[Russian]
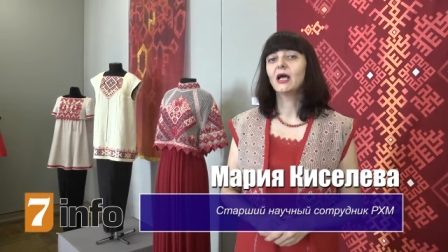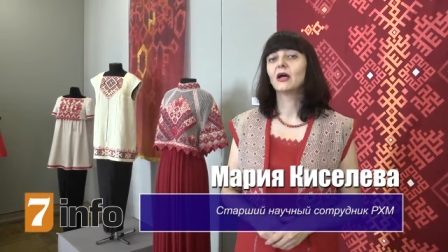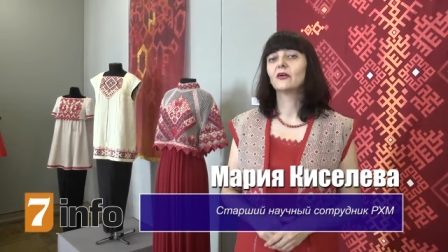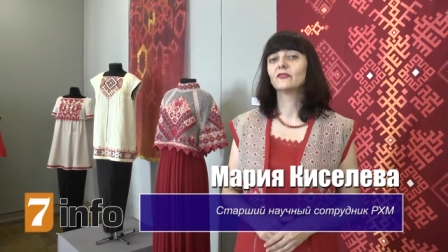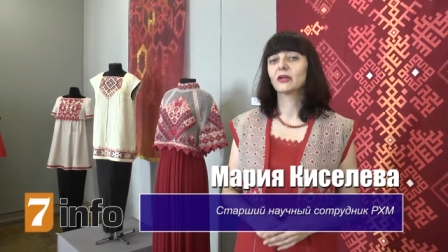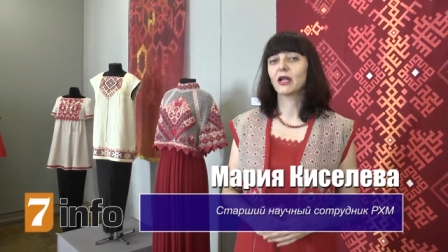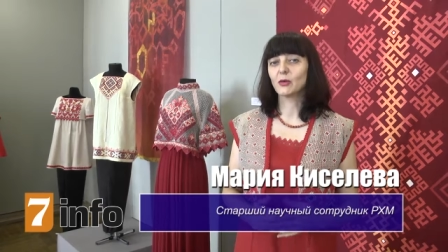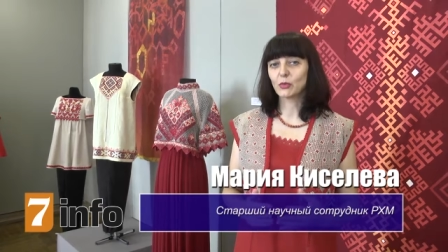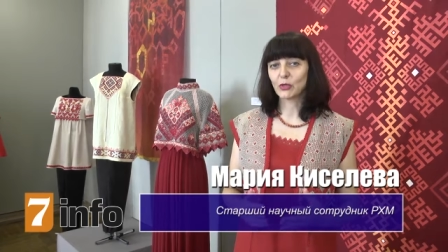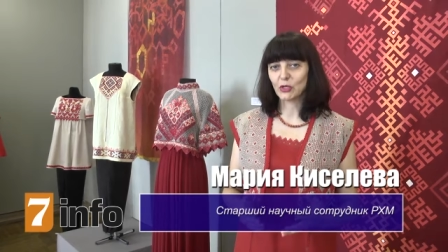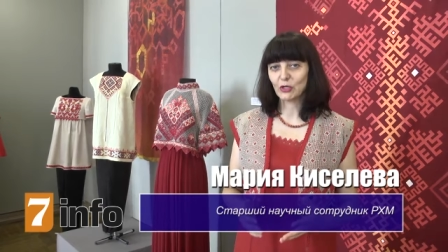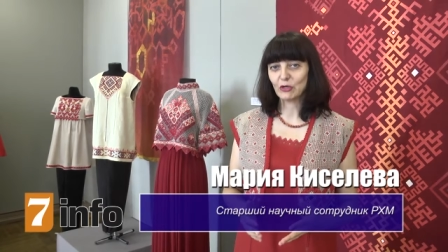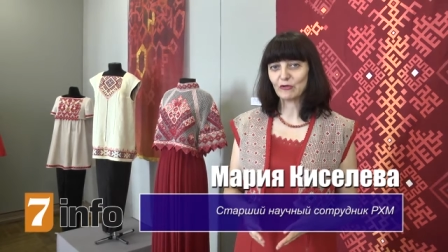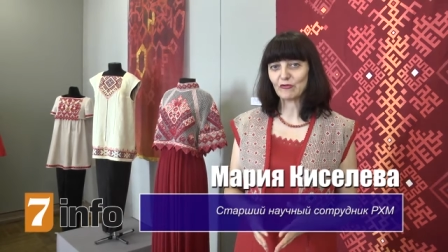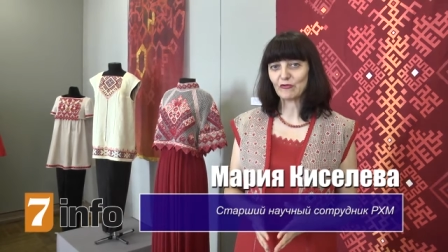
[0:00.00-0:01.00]
в
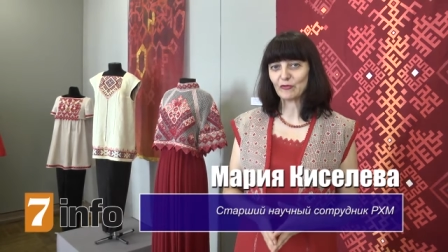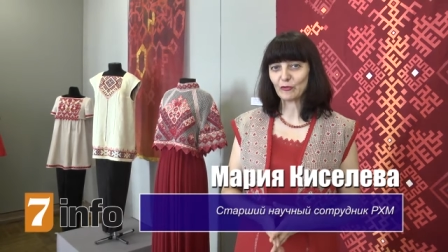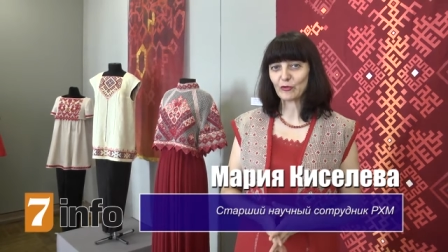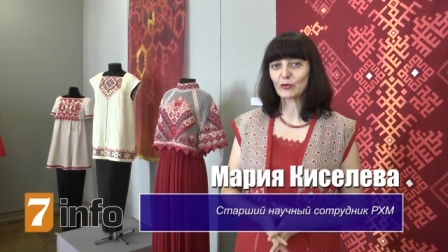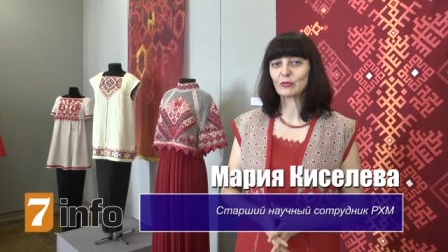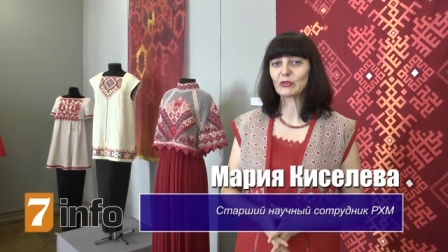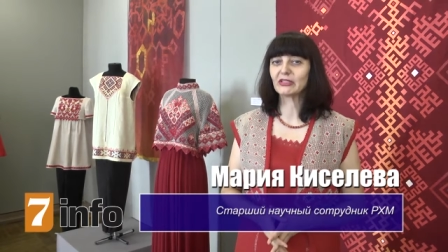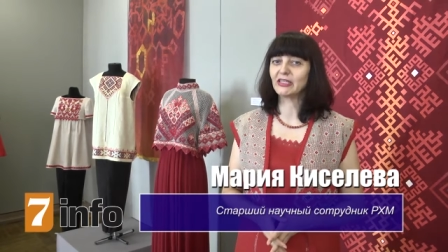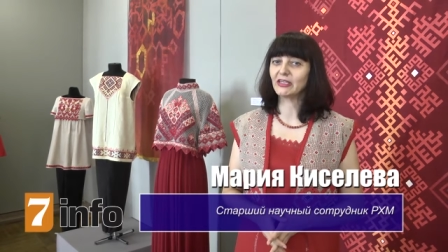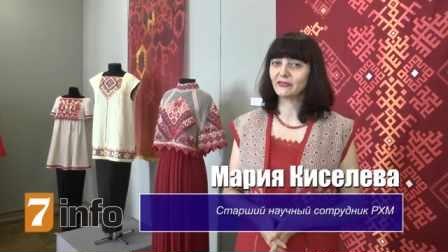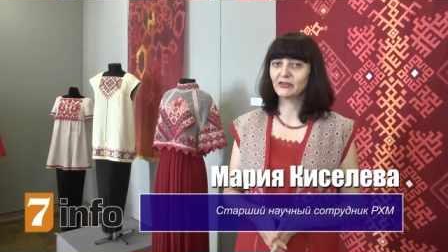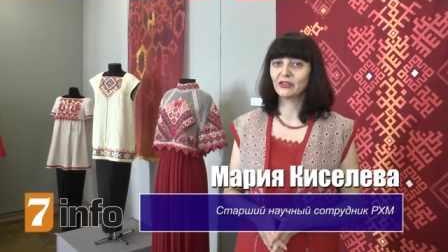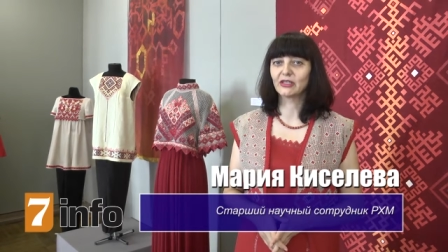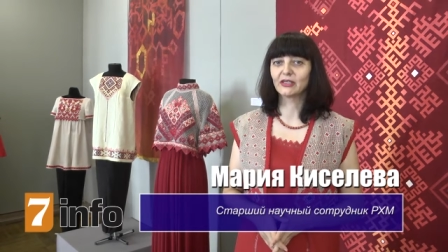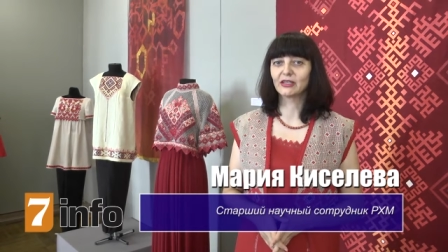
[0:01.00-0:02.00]
рамках форума
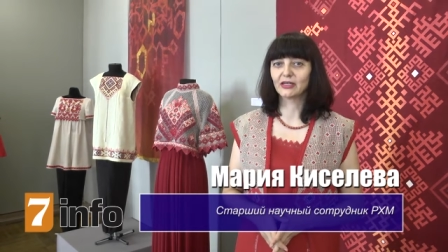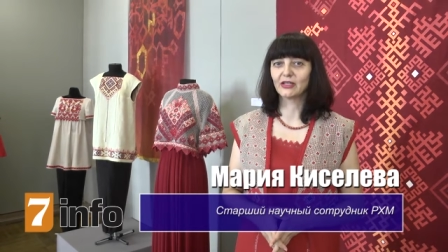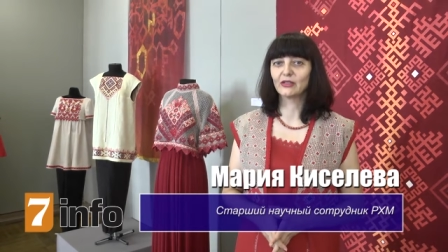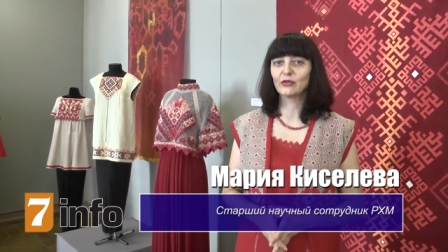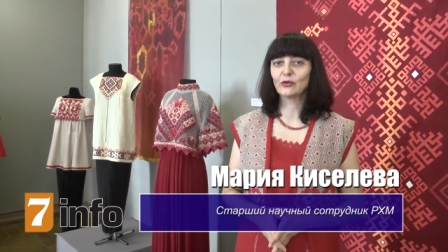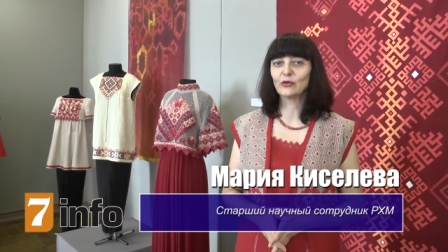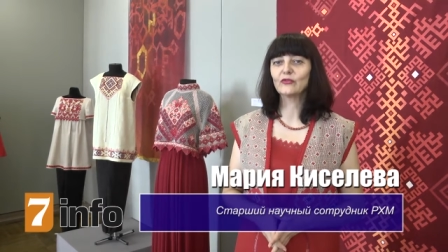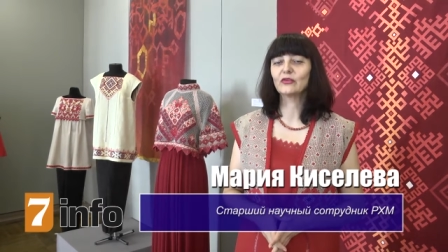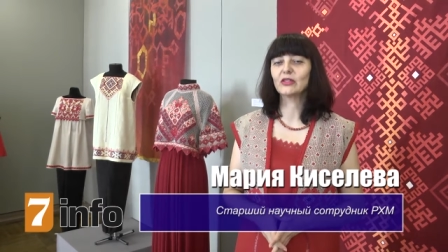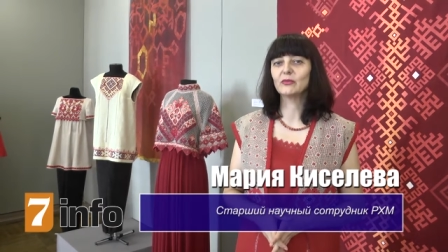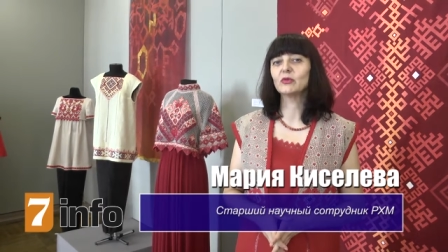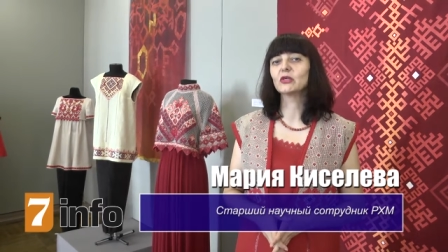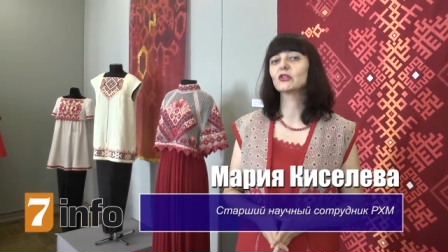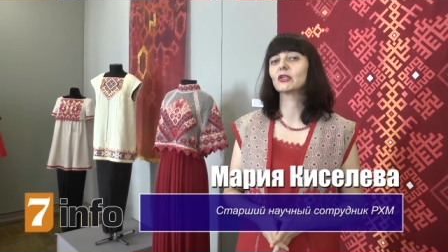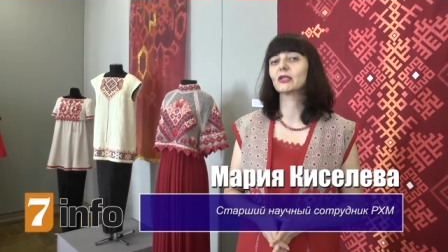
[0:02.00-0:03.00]
древних городов и
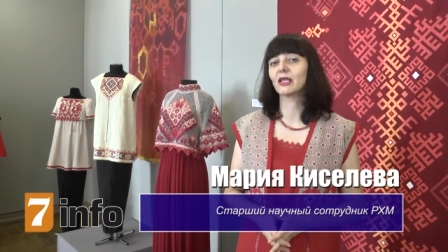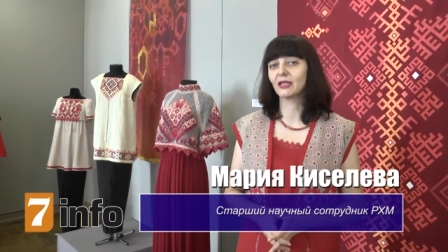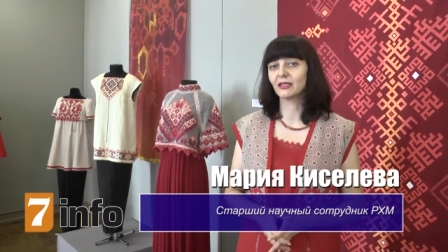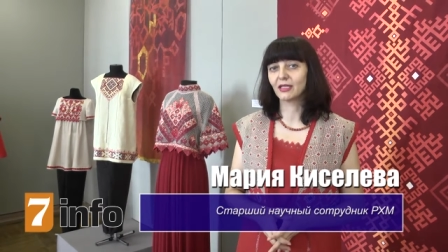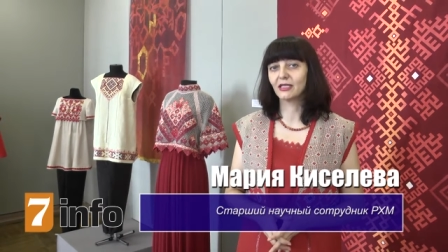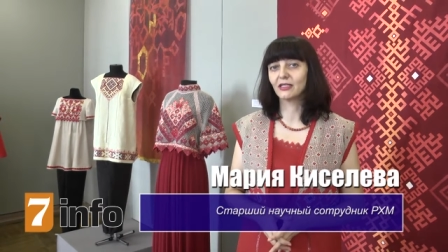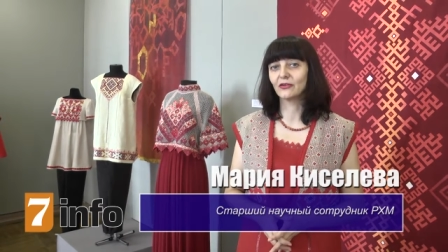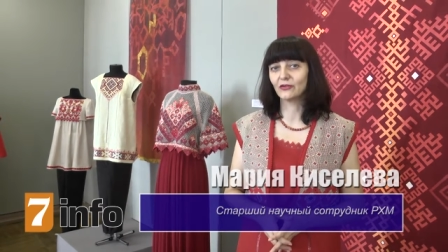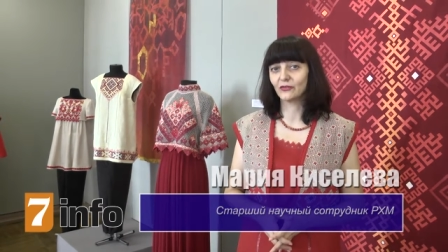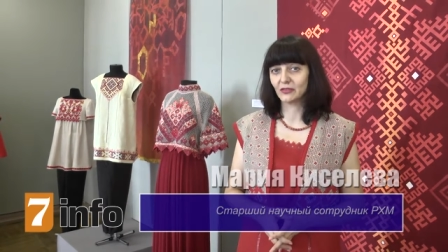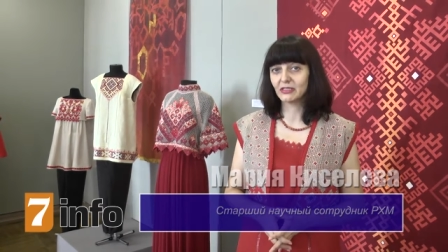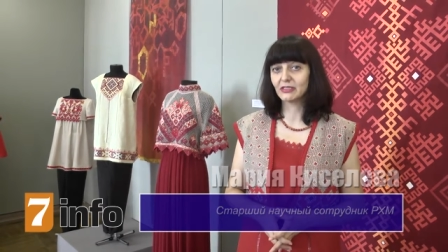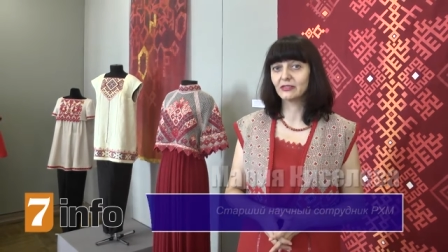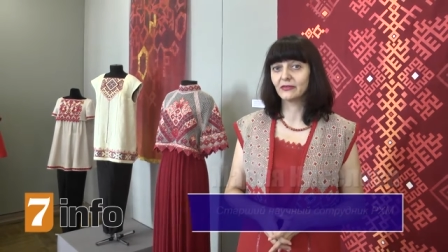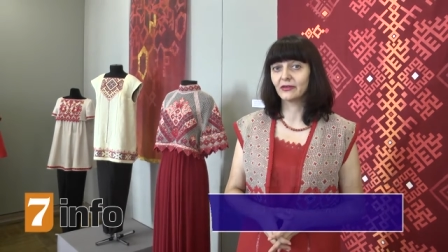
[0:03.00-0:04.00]
межрегионального
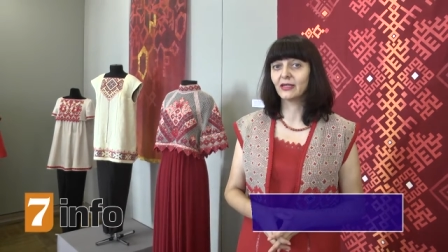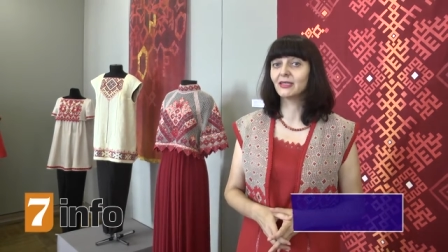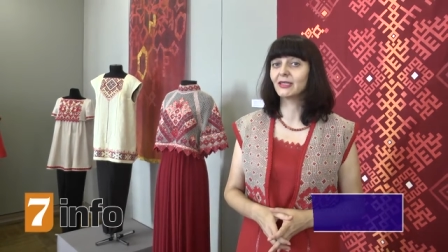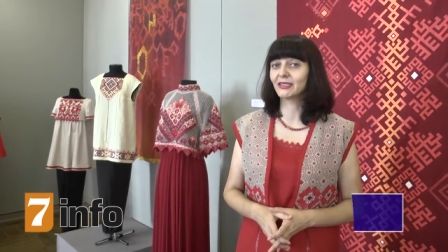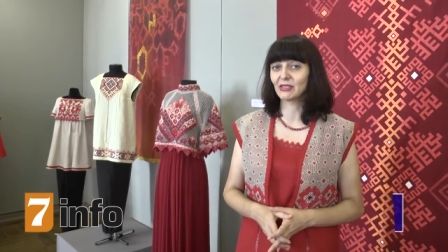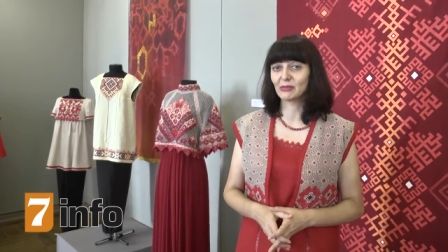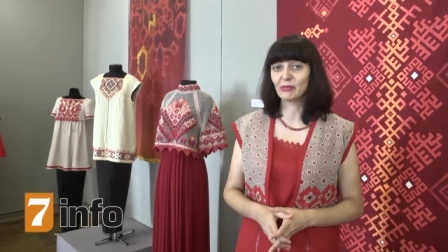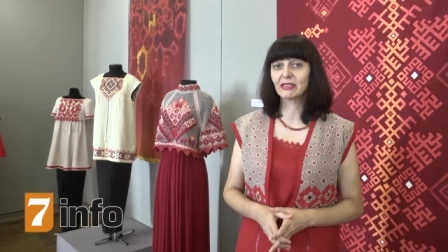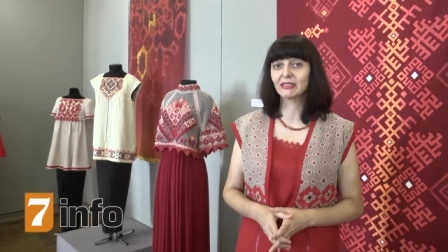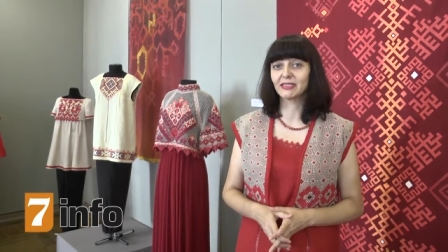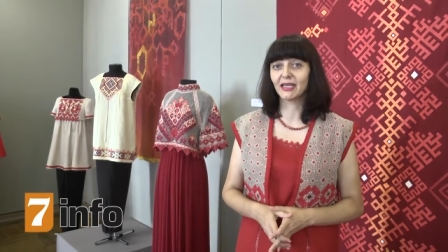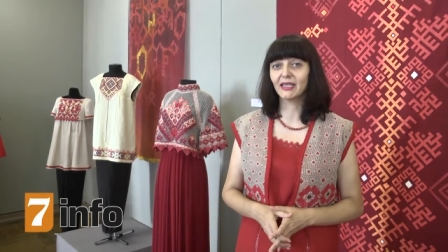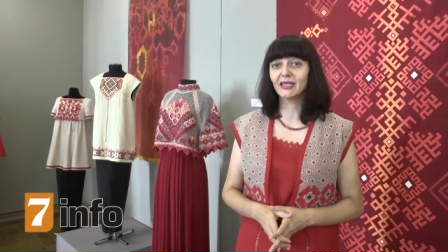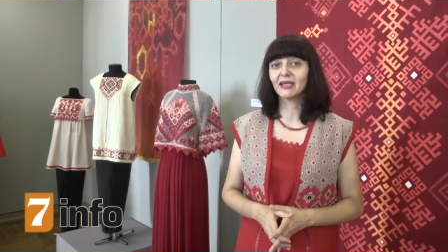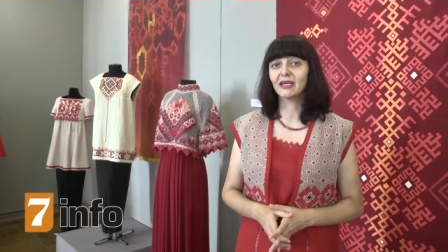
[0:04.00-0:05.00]
фестиваля
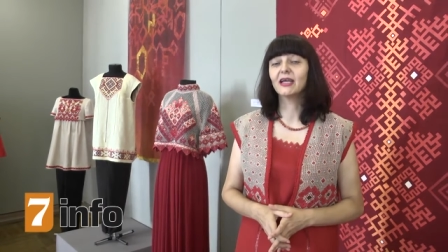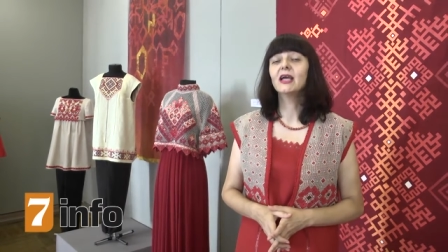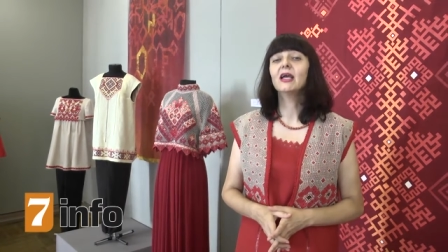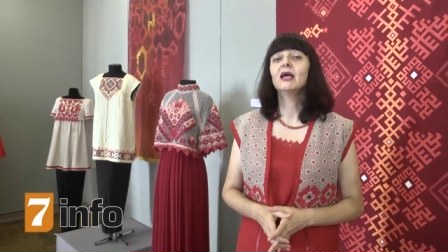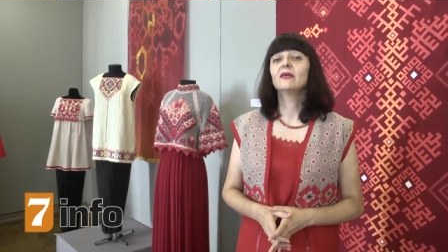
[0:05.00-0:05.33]
«Этномозаика»